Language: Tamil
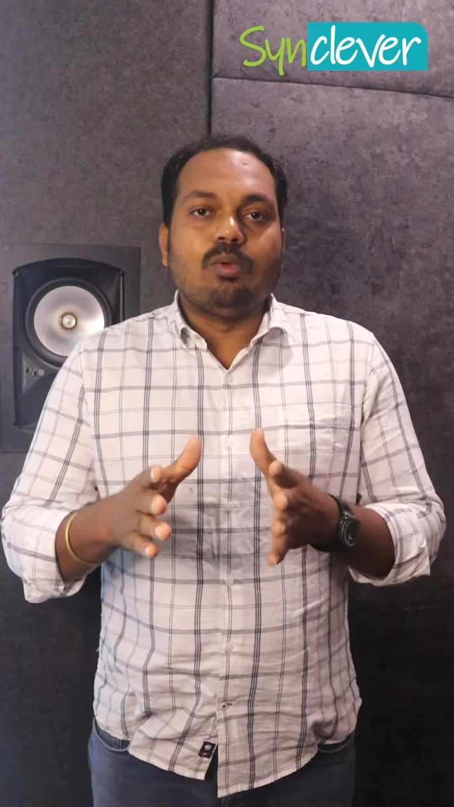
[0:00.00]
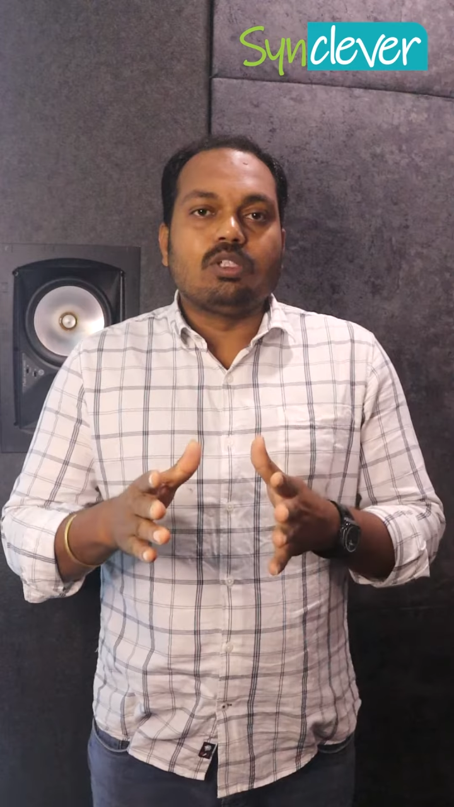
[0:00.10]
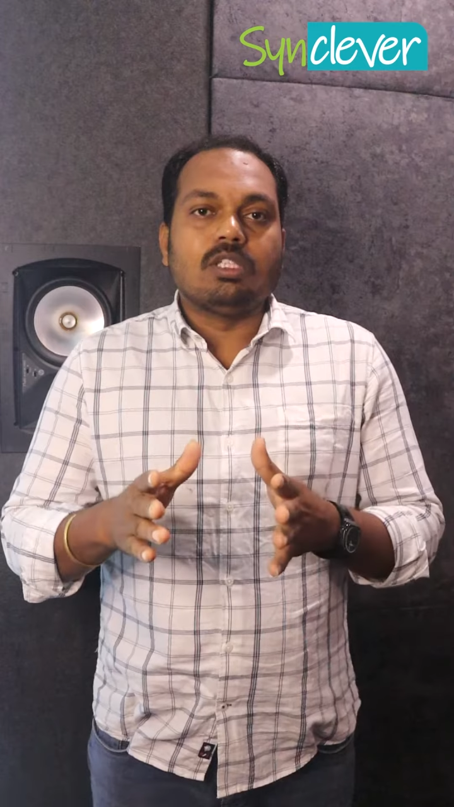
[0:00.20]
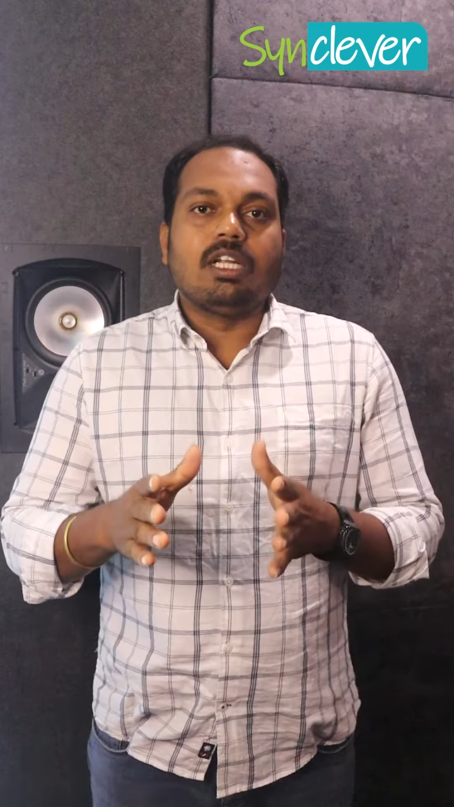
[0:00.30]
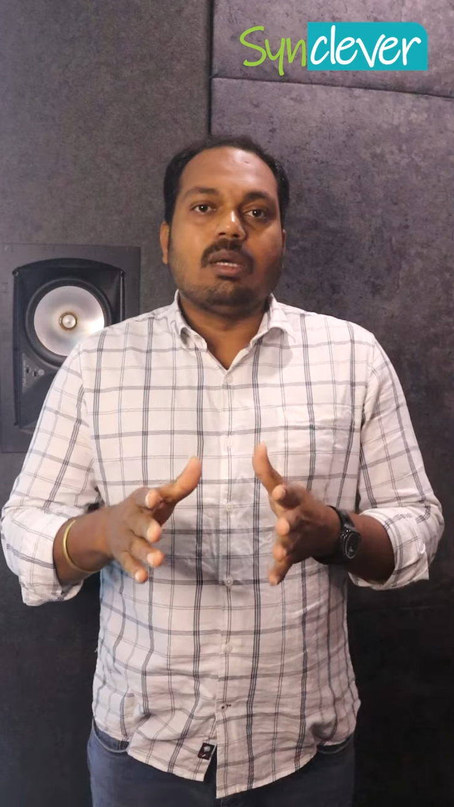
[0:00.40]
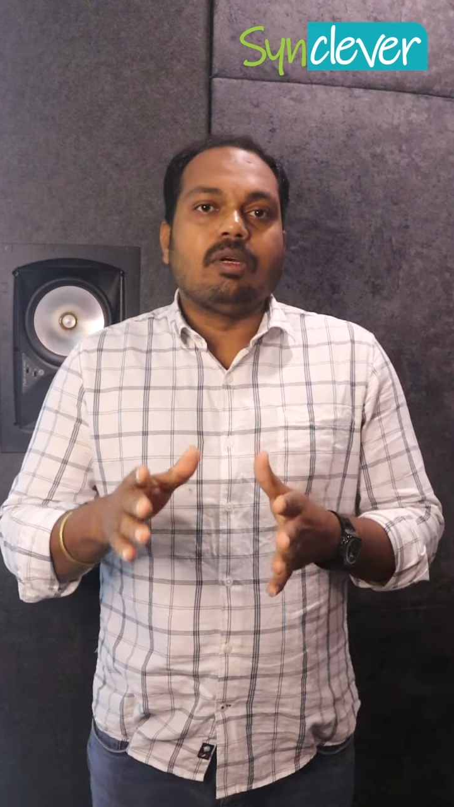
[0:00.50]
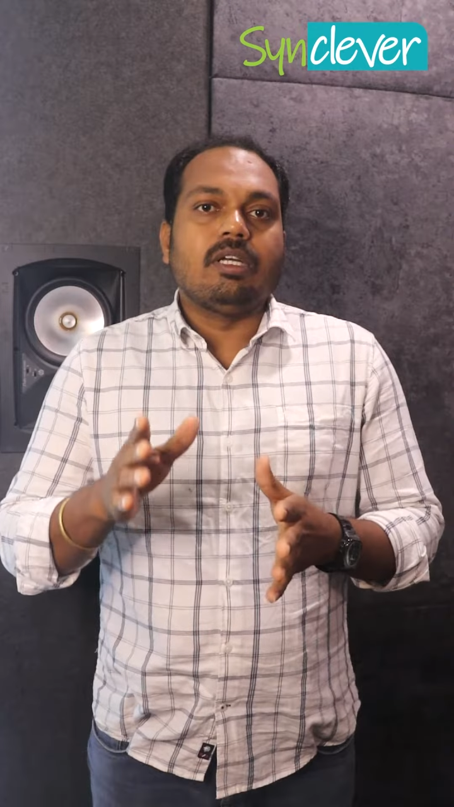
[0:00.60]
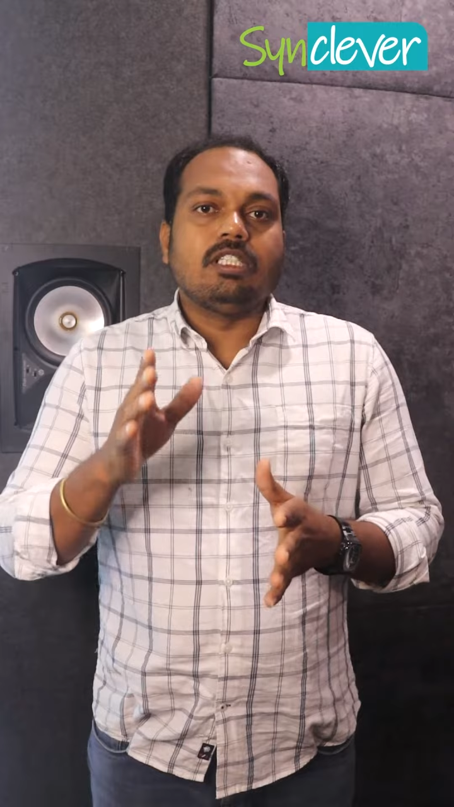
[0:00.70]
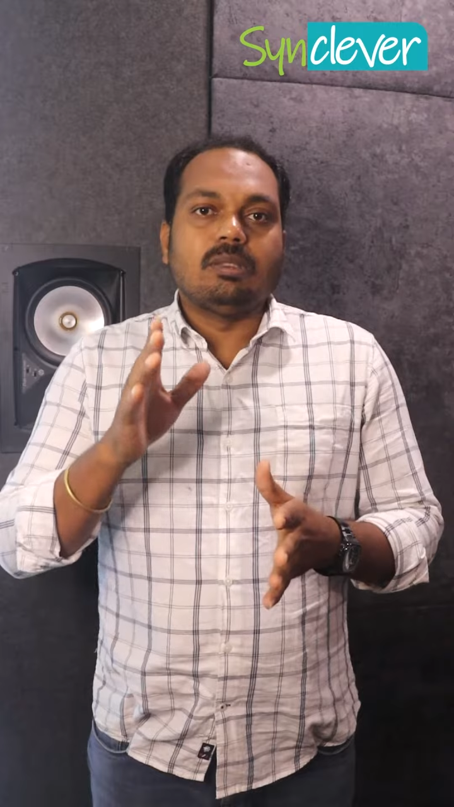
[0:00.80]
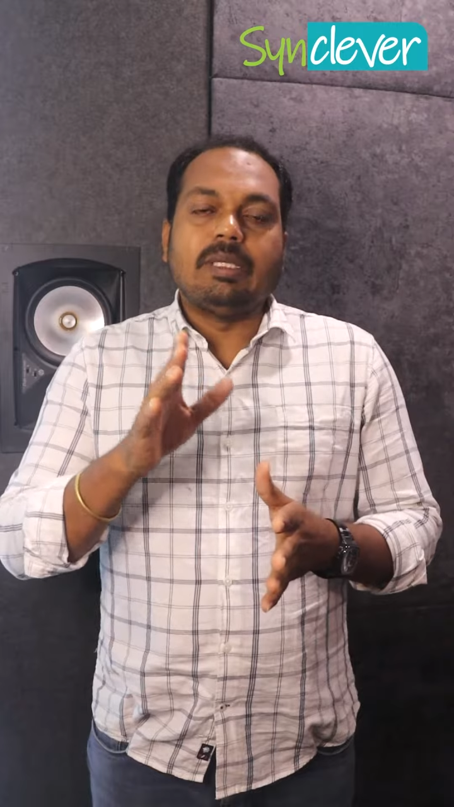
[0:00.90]
பொறுத்து தான் நம்ம
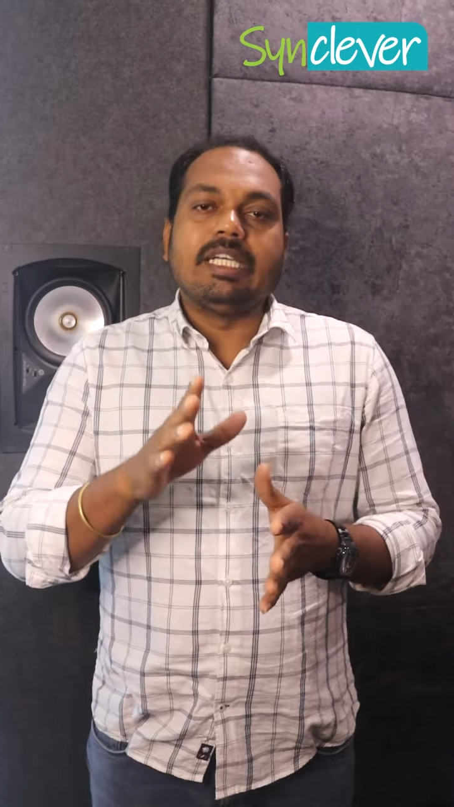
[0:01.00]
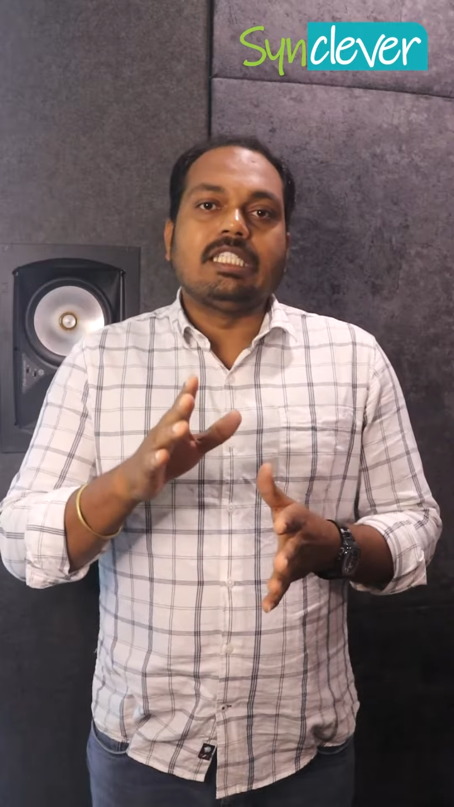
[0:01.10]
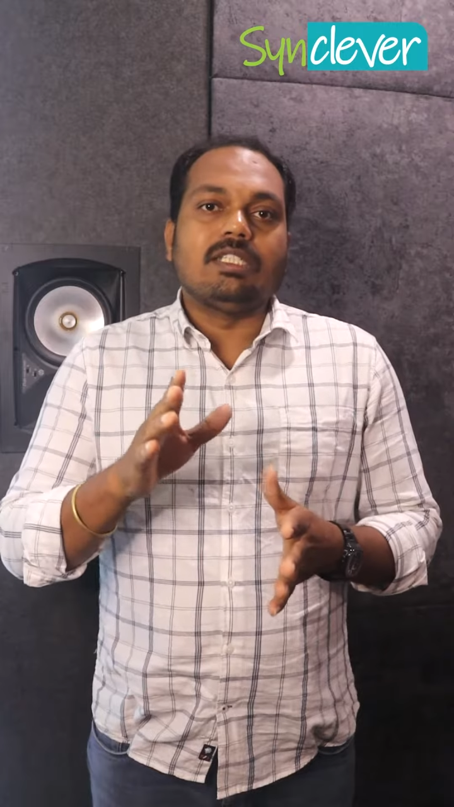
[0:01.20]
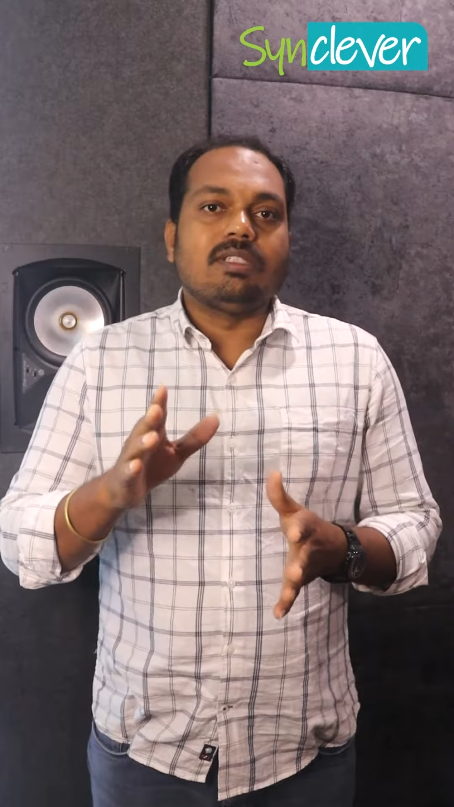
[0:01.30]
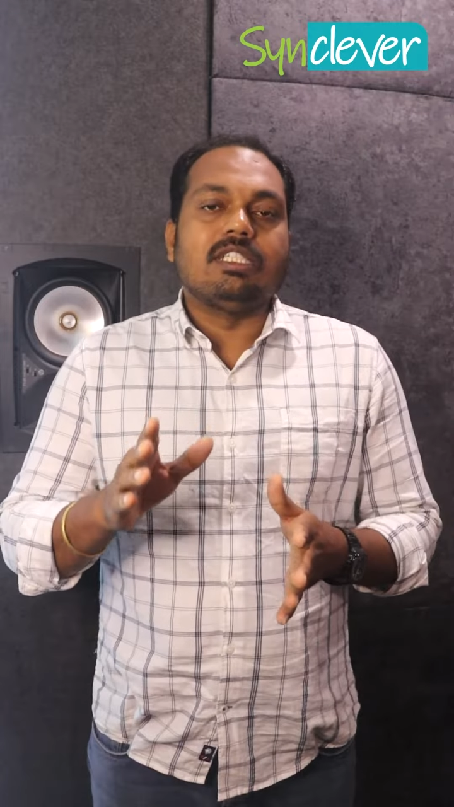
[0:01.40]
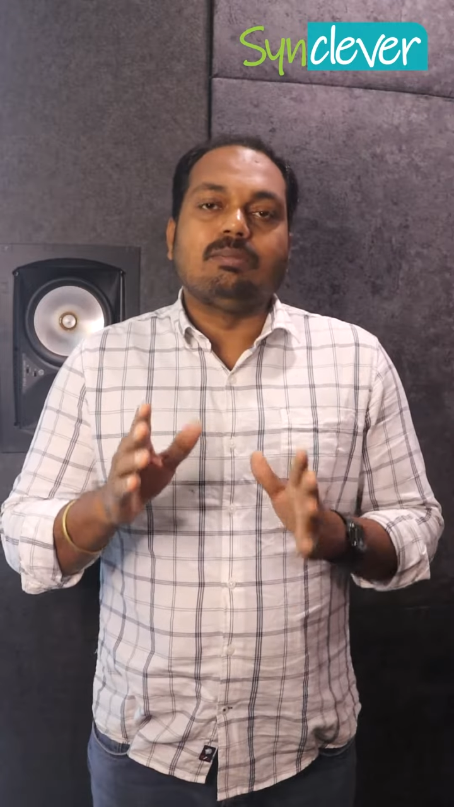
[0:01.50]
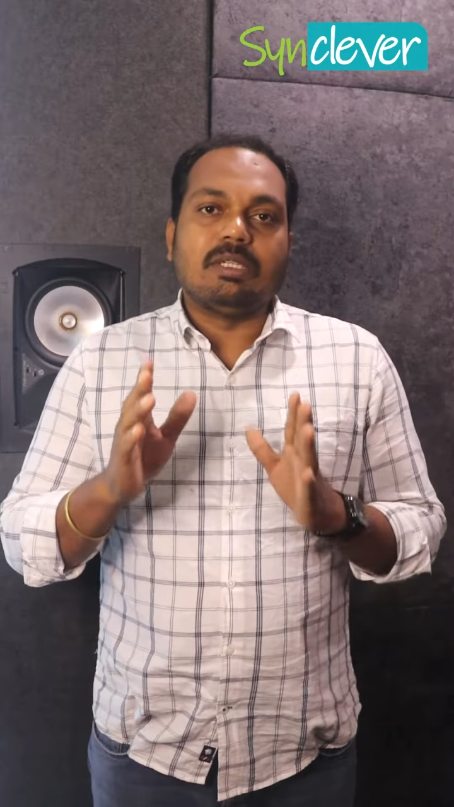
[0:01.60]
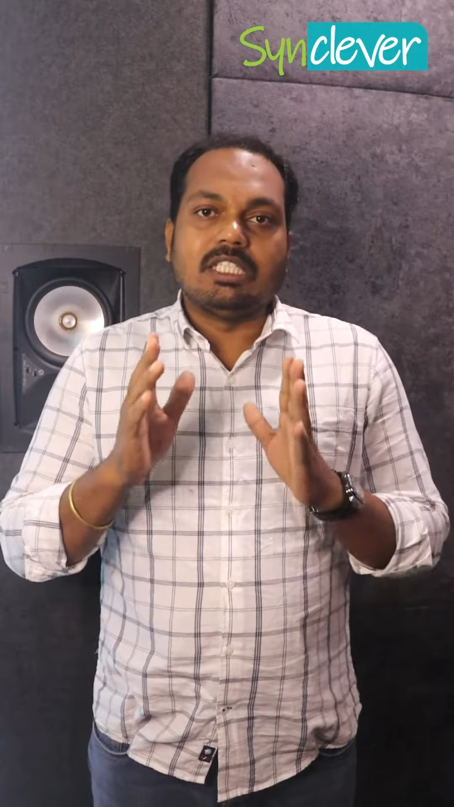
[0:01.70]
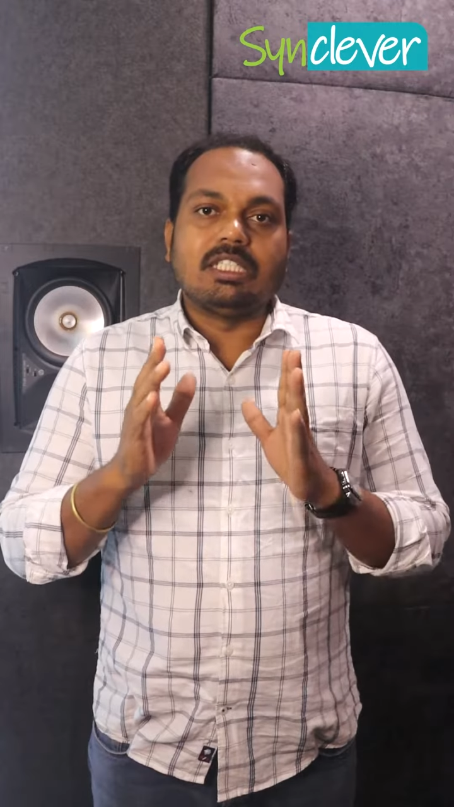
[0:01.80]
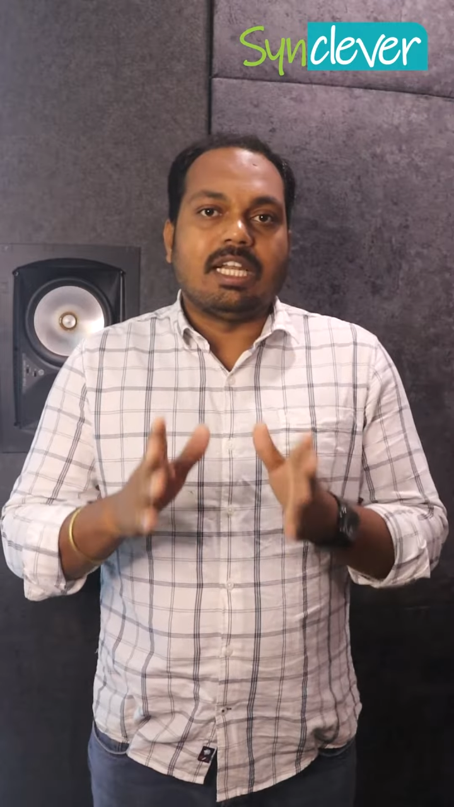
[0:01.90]
ஸ்பீக்கர்ஸை வந்து
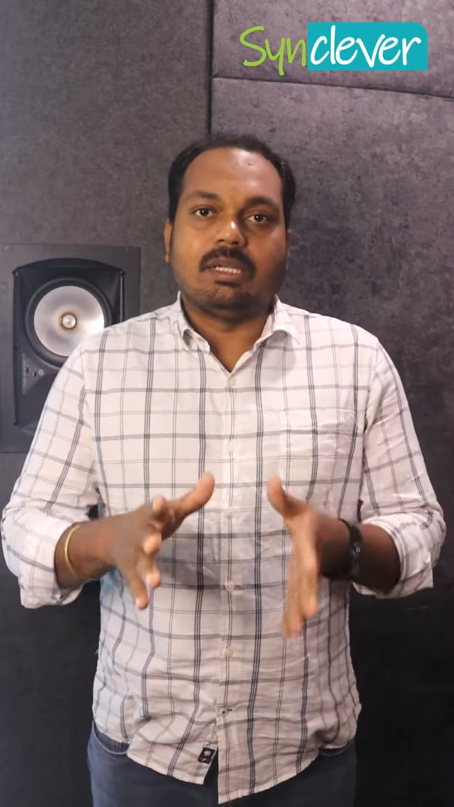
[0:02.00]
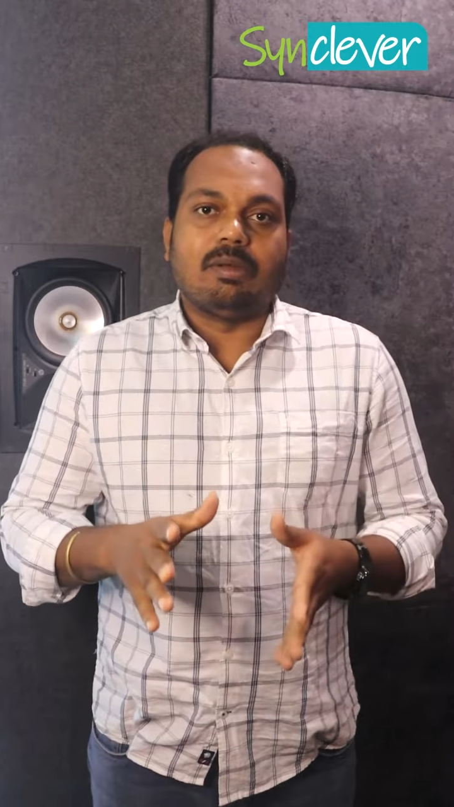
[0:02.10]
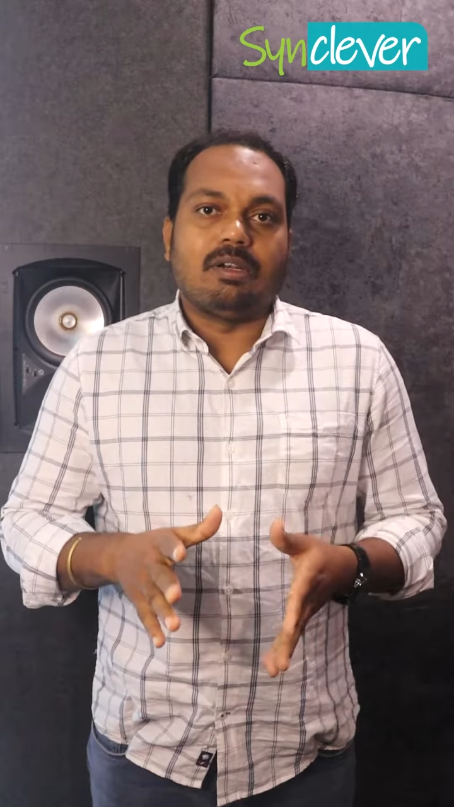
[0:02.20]
ஃபர்ஸ்ட் செலக்ட்